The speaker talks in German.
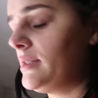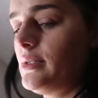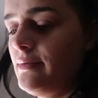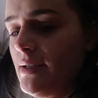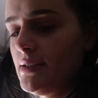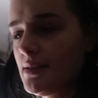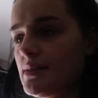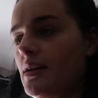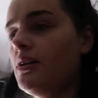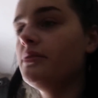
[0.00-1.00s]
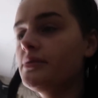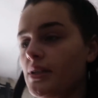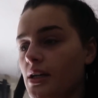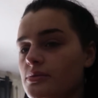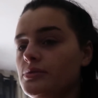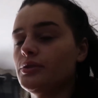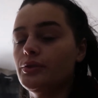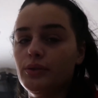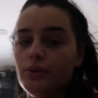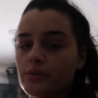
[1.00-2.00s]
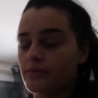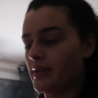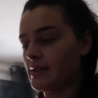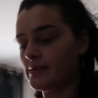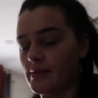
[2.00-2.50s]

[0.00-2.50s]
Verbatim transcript: Die werde ich jetzt auftragen und irgendwas,